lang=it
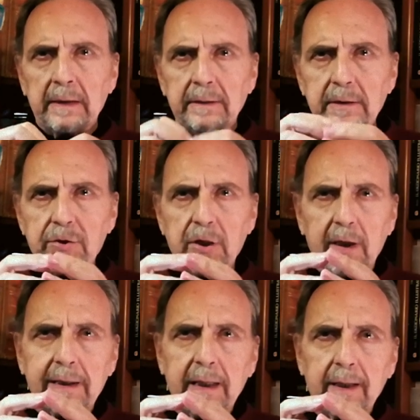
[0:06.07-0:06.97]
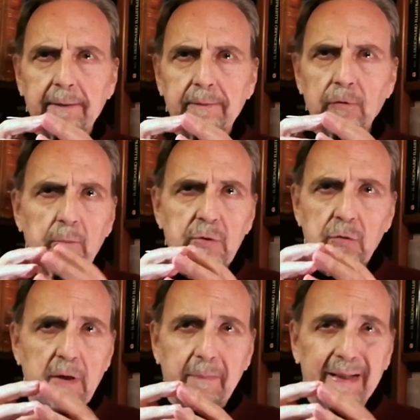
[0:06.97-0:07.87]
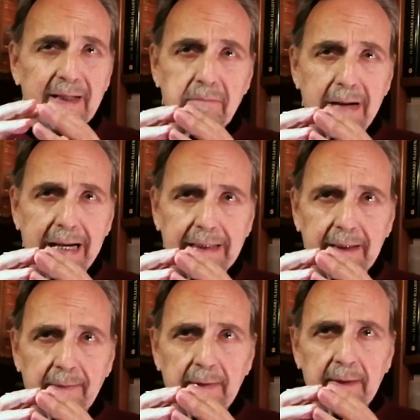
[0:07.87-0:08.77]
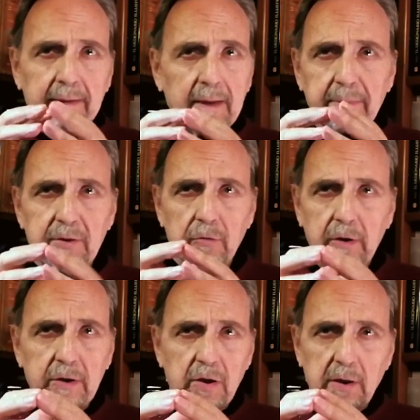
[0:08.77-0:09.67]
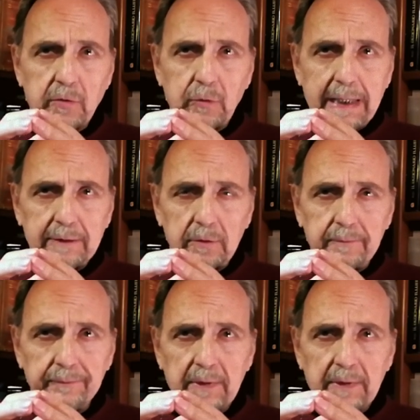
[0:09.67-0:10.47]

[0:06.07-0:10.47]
dice che non bisogna parlare male delle persone che ci hanno aiutato.